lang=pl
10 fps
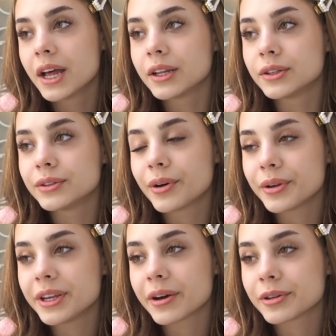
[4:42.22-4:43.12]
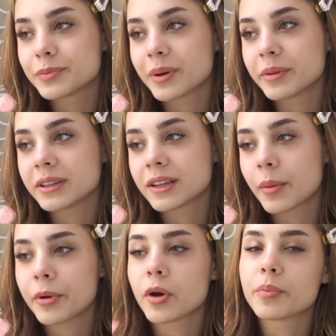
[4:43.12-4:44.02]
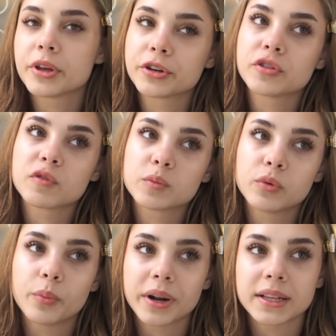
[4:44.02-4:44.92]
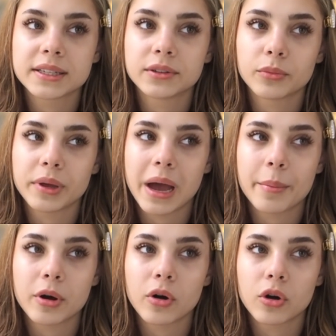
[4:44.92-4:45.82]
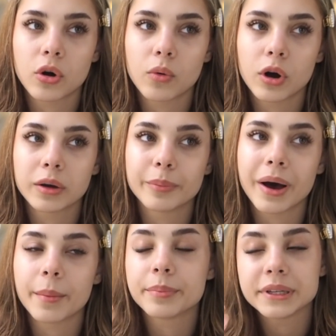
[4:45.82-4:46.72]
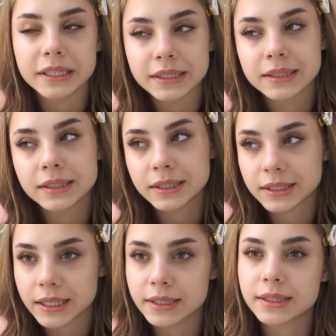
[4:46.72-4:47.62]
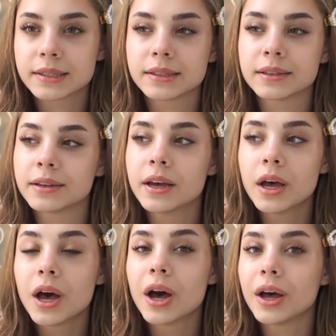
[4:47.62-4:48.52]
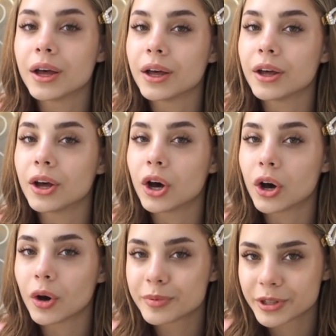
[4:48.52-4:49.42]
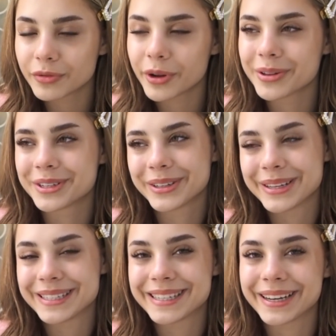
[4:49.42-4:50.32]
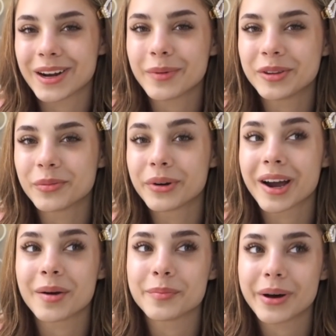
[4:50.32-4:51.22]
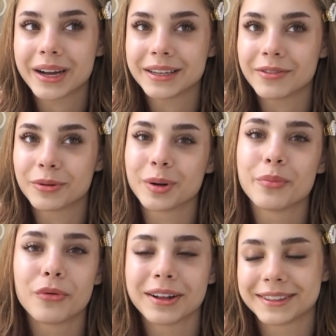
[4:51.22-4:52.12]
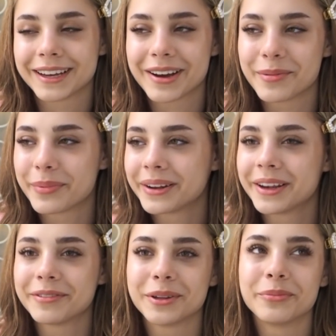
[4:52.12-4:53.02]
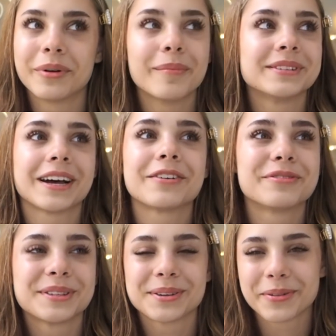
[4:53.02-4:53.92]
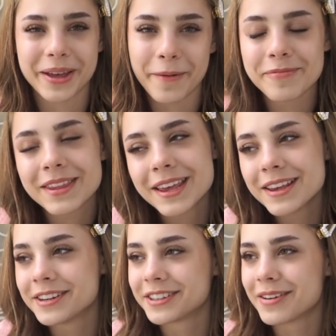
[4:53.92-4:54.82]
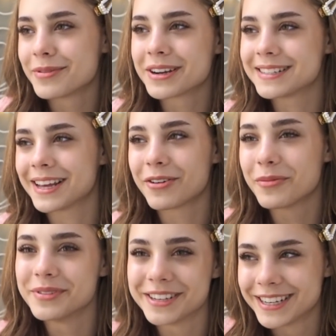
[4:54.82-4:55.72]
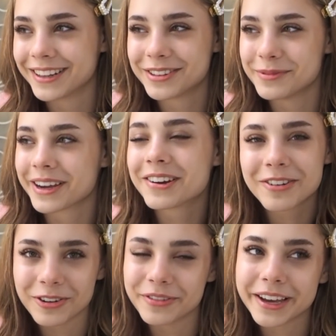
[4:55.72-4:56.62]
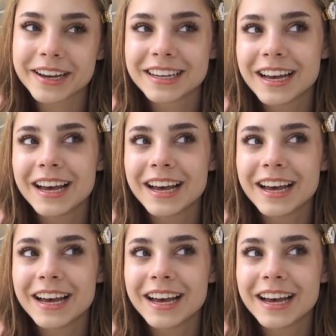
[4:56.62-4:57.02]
No i jakoś pamiętam moją pierwszą współpracę, to miałam około chyba 5000 E, obserwujących na Instagramie i to była kampania, w ogóle płatna kampania, wtedy byłam zachwycona, że ja mogę zarobić na tym jakkolwiek.